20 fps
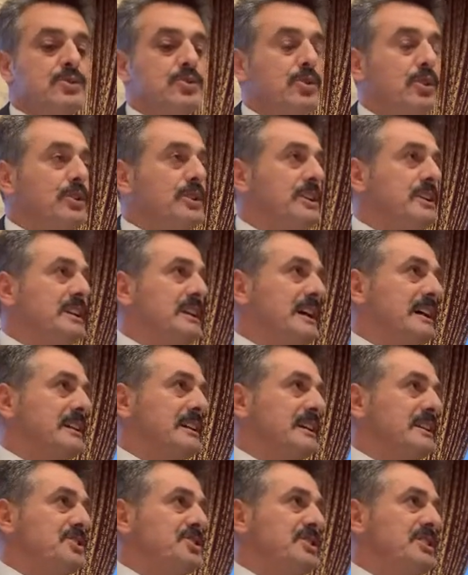son
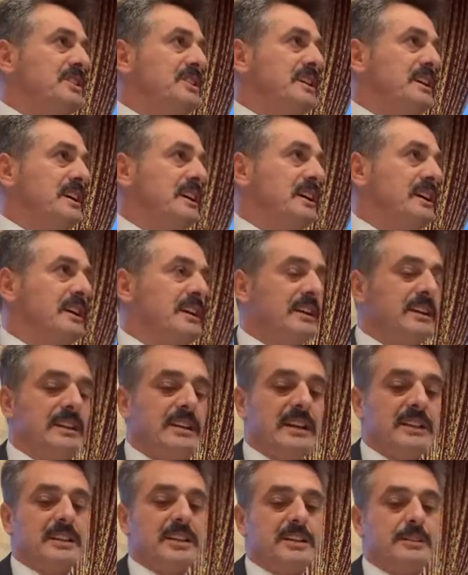yıllarda ciddi
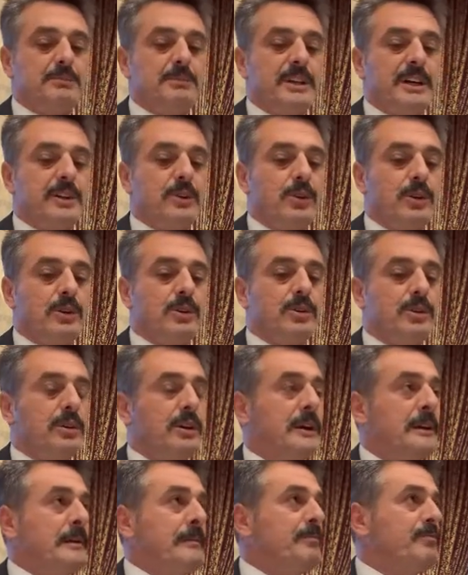yatırımları oldu.